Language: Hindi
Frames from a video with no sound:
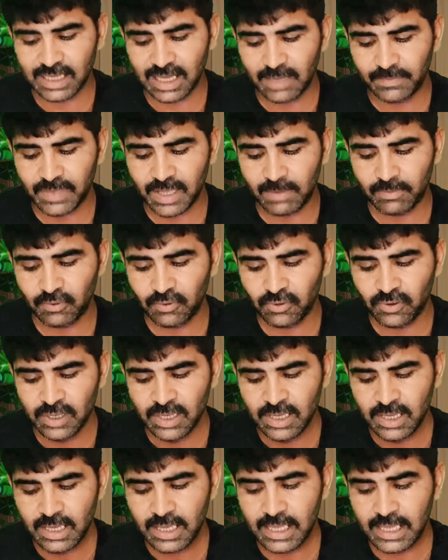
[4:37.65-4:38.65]
यहाँ पे आपको
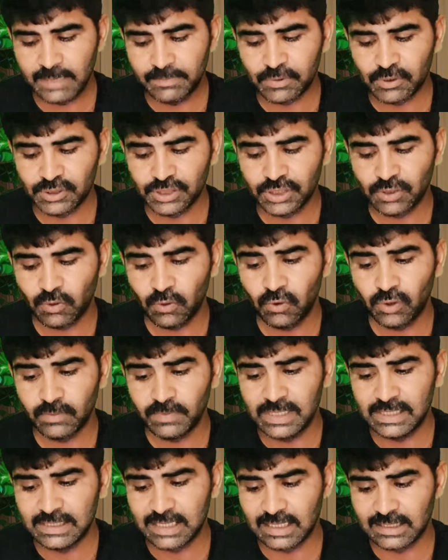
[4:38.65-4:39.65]
एक प्रोजेक्ट और
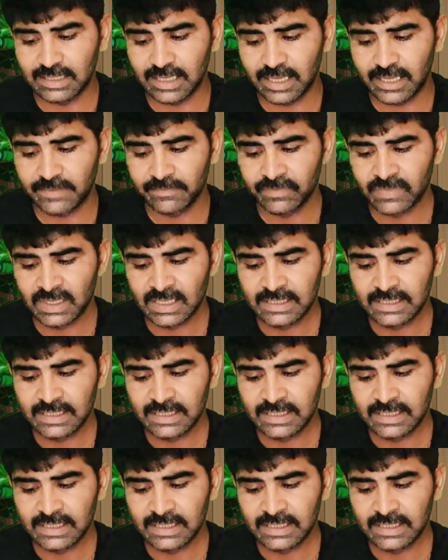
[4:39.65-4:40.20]
मिल जाता है